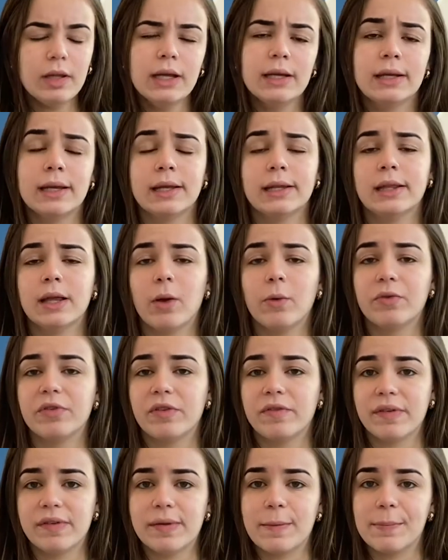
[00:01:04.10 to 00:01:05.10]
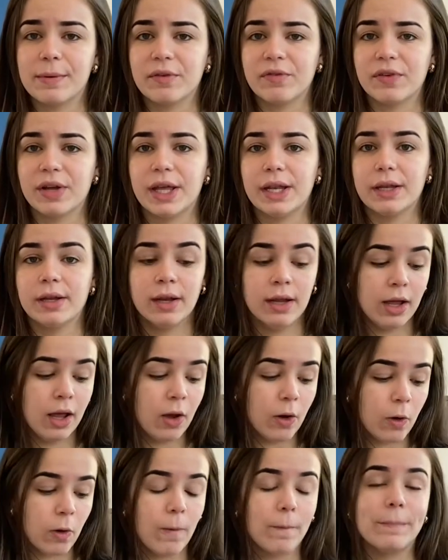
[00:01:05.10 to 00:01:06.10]
Então, se você prefere
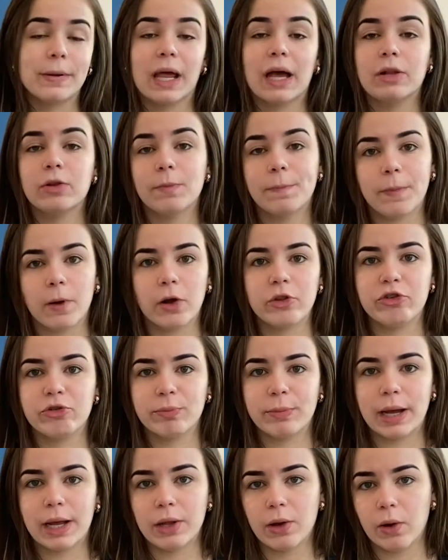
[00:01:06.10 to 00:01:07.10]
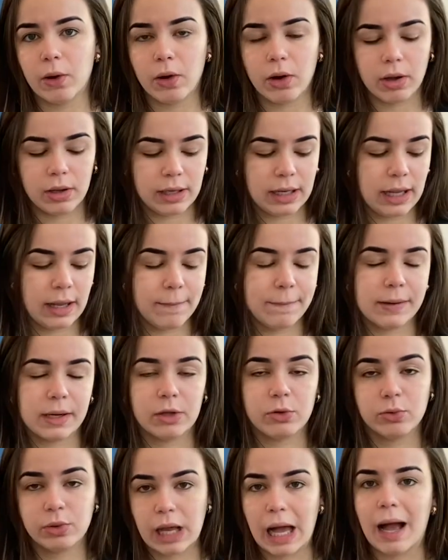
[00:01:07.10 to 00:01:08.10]
comprar do pote maior, né, pra
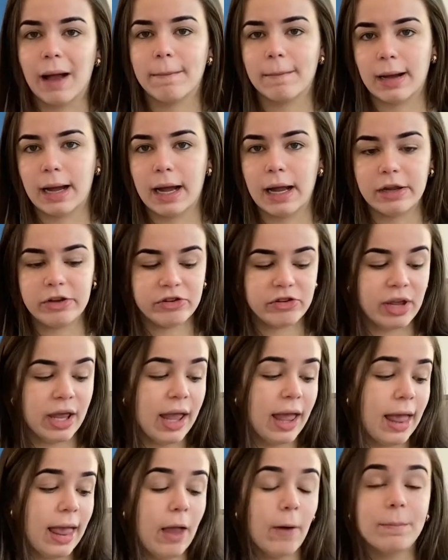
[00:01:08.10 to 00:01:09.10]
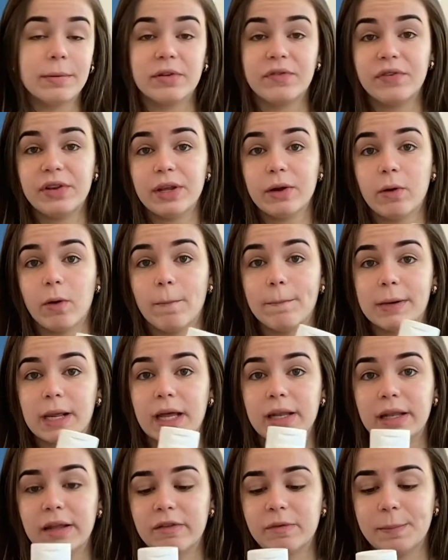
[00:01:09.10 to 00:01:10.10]
durar mais, eu preferi
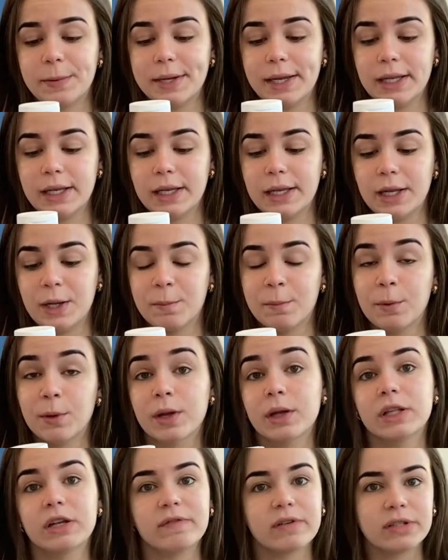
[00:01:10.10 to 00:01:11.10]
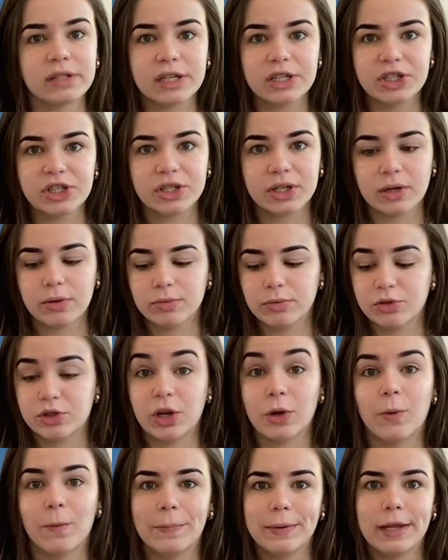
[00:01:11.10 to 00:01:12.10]
comprar desse pequenininho porque eu tava testando. Eu
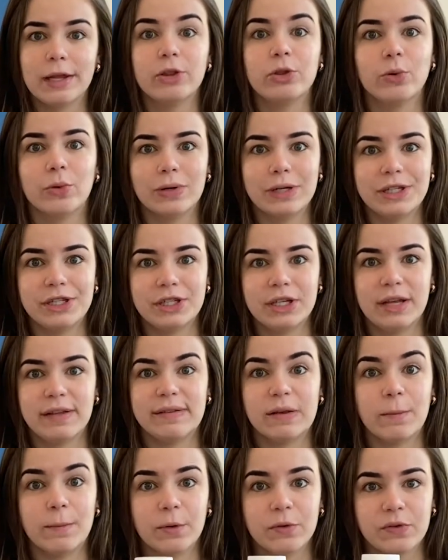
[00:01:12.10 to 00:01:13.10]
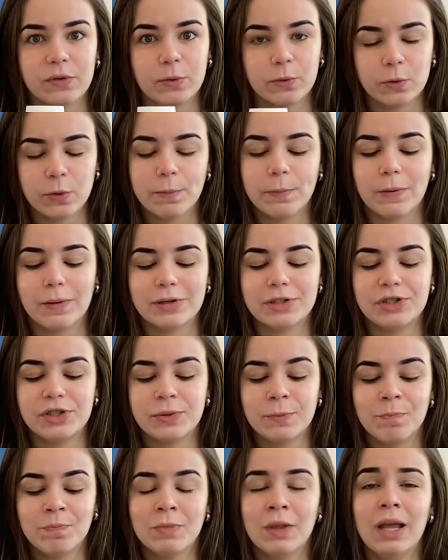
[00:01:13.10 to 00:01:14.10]
já comprei dois, esse é o meu segundo pote.
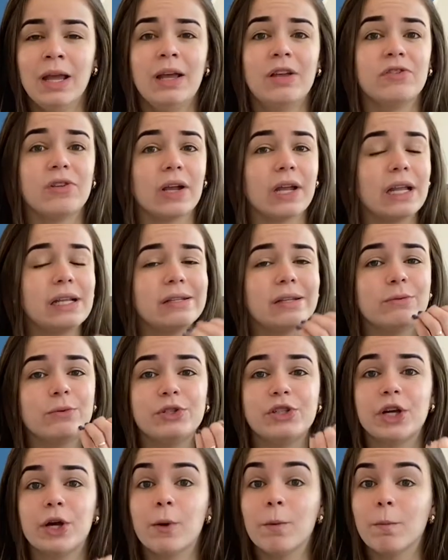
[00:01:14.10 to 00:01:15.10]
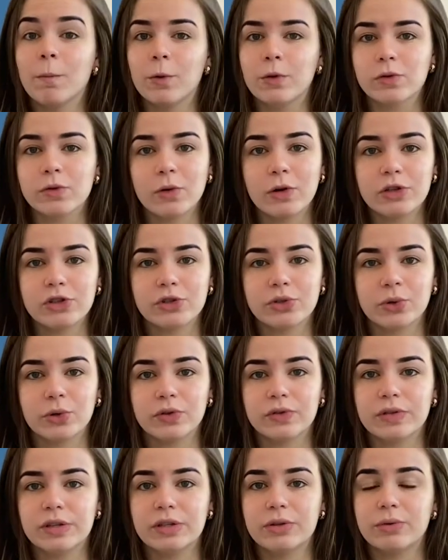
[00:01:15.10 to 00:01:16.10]
Só que ele tem um cheiro muito
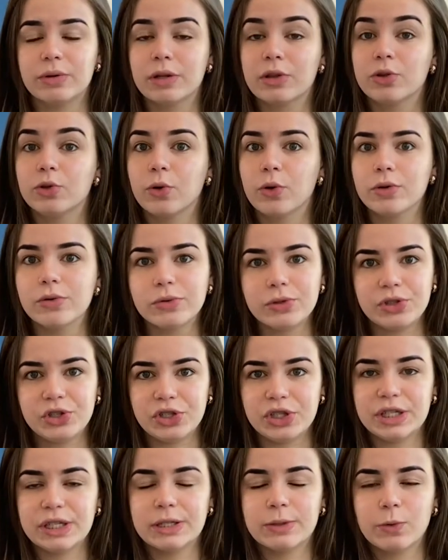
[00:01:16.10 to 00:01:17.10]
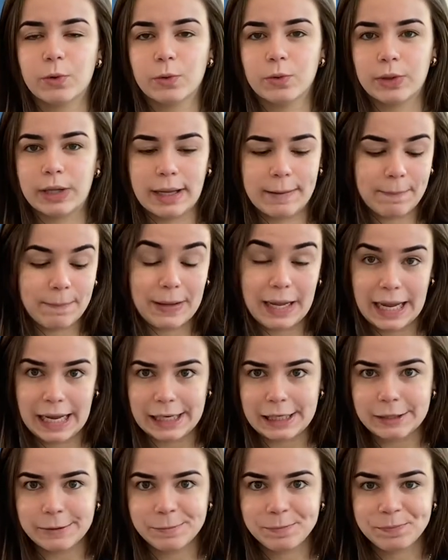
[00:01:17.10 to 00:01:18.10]
gostoso que dura todo dia no, na
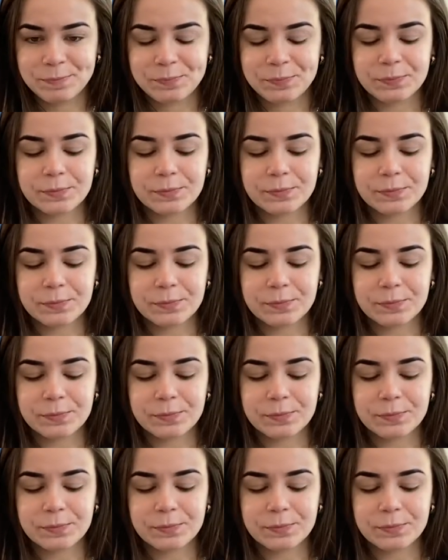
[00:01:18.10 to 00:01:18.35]
pele.